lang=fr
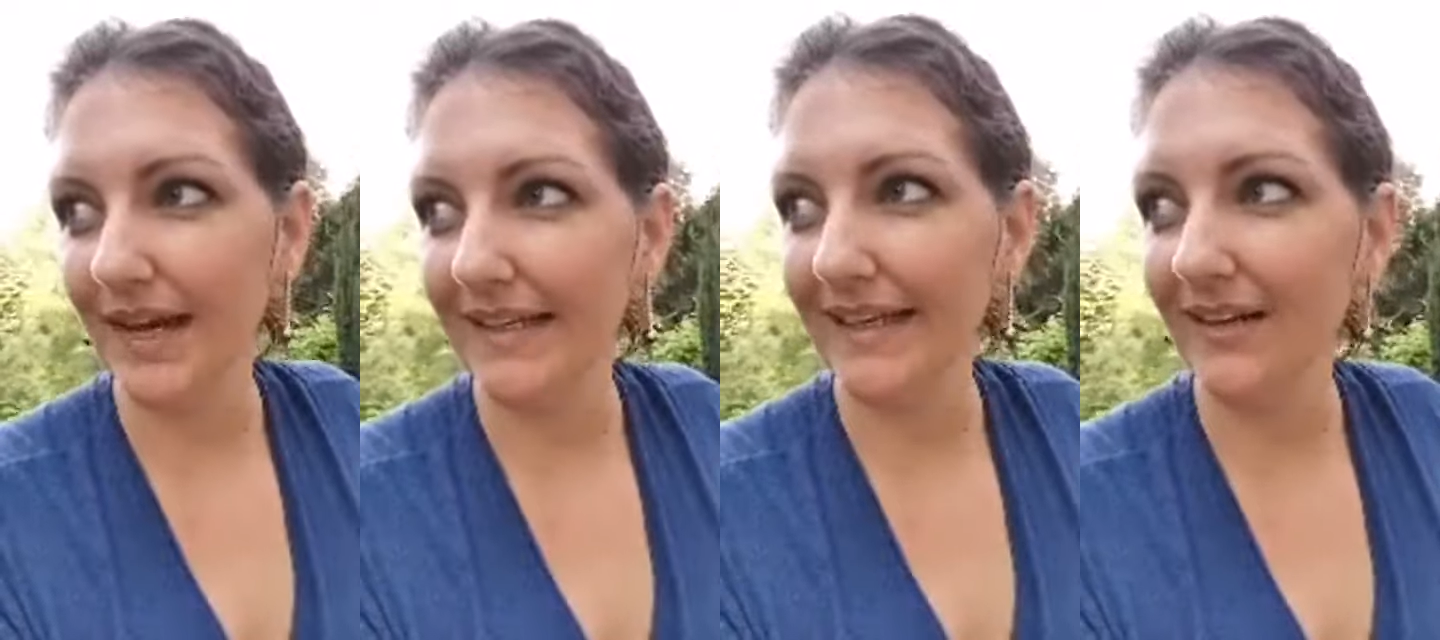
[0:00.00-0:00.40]

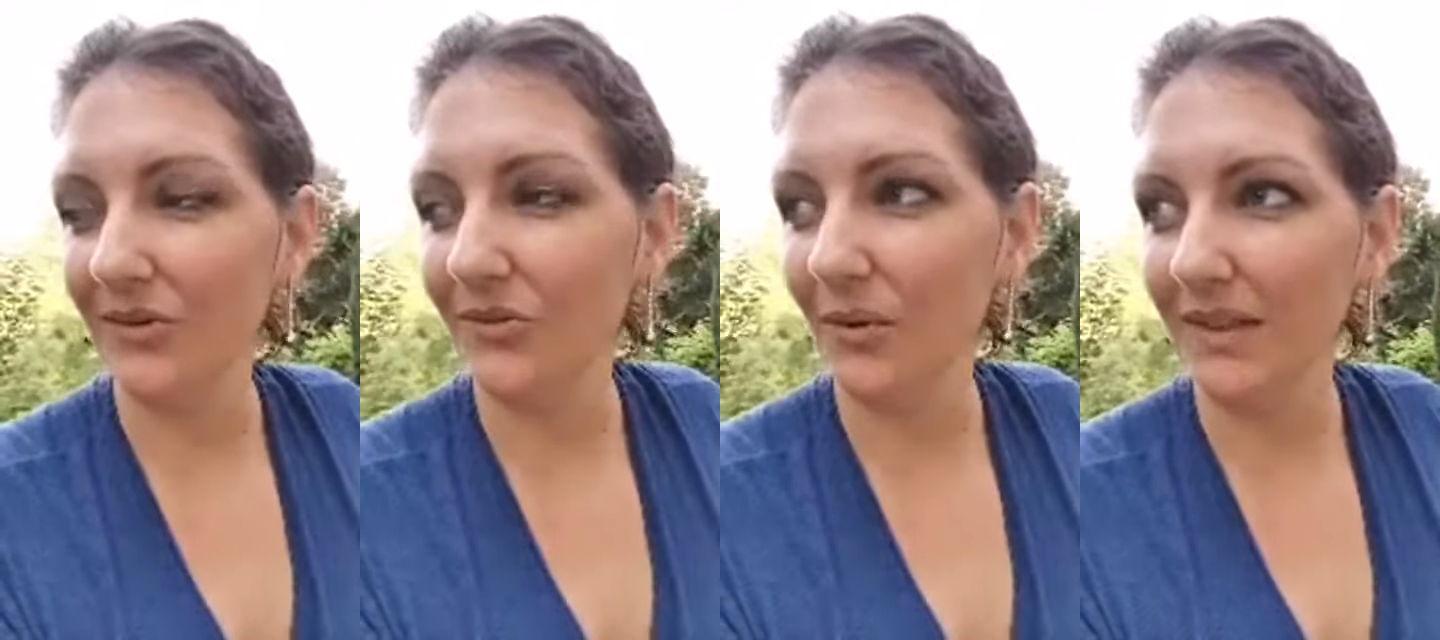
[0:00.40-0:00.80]
à quel
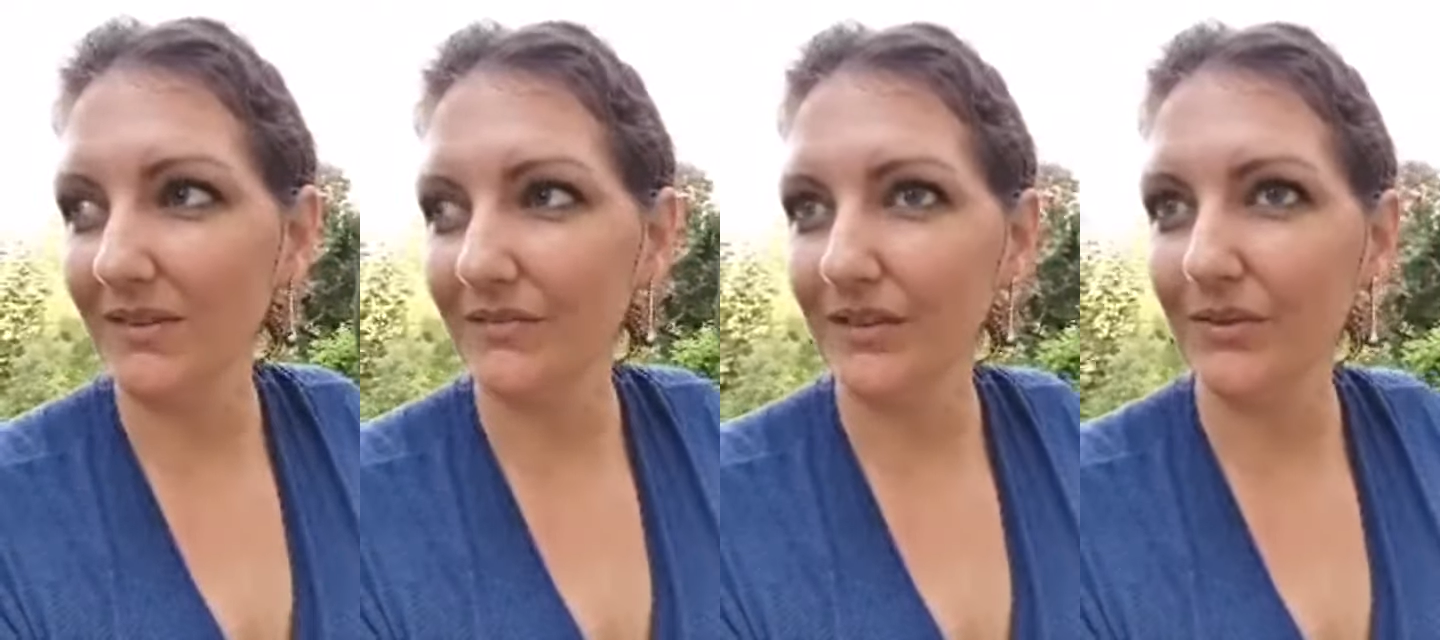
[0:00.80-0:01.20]
endroit
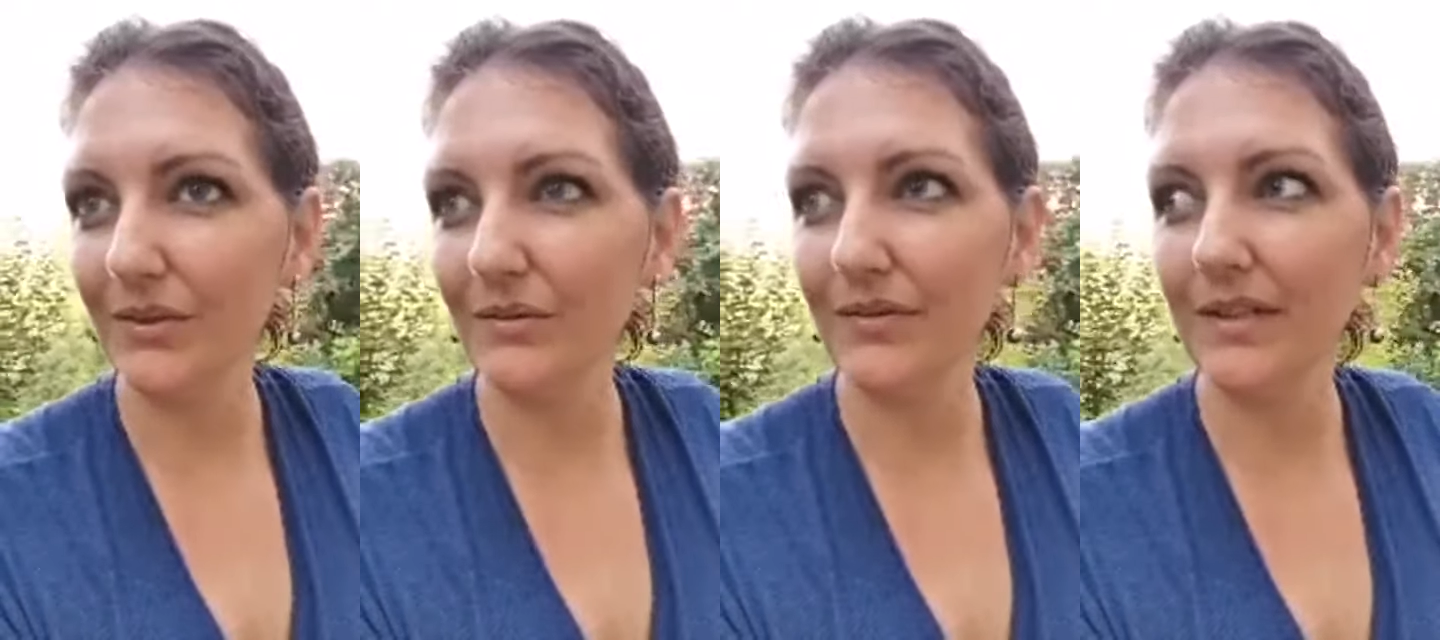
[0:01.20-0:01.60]
dans
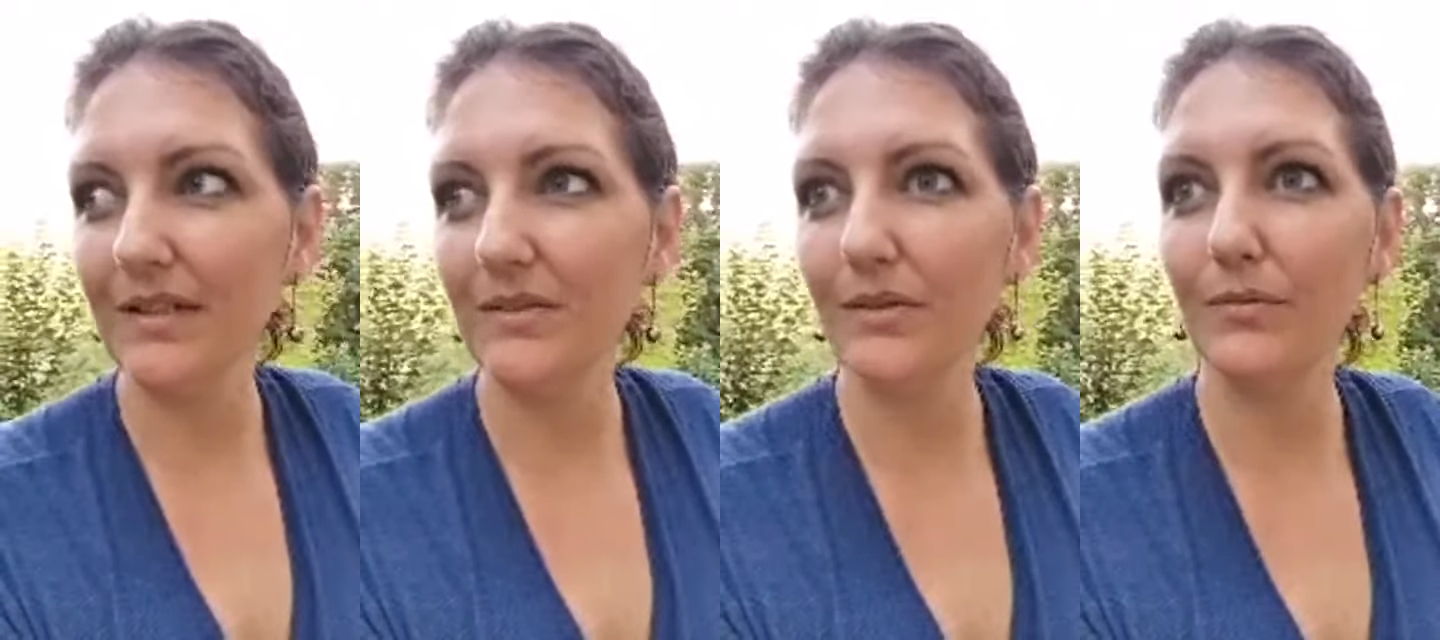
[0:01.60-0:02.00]
votre vie
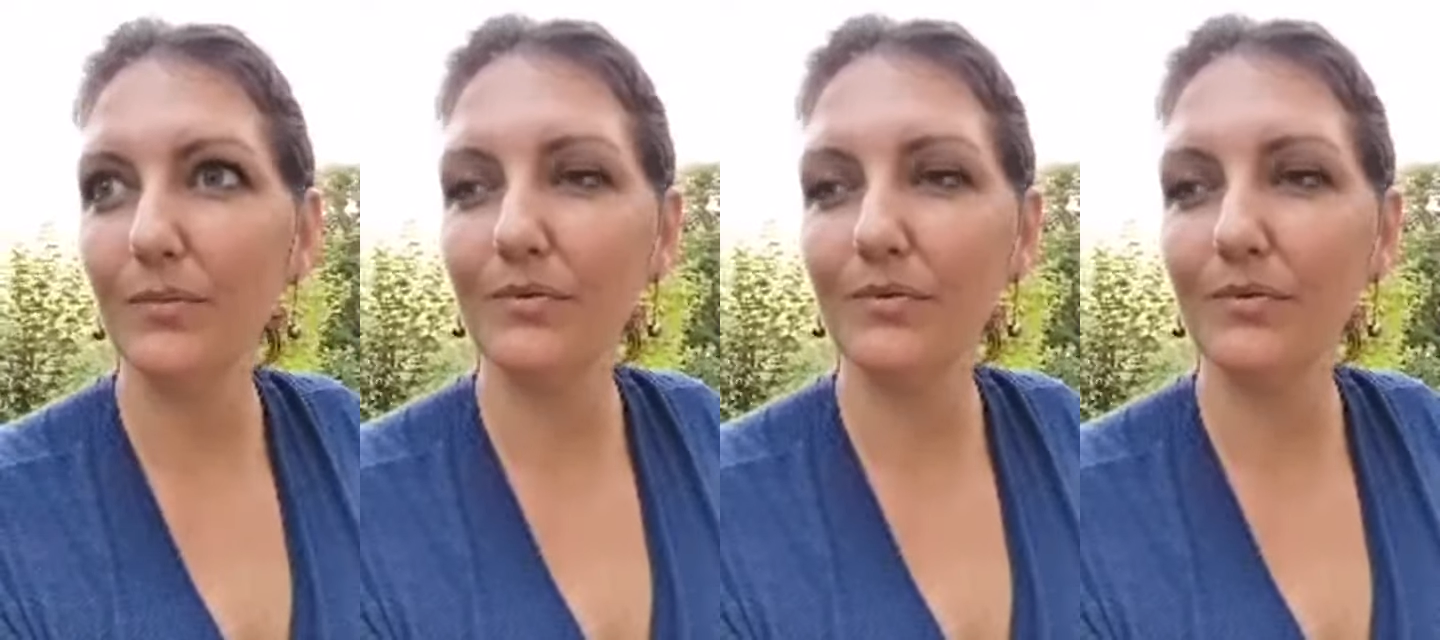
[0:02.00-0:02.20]
est-ce que vous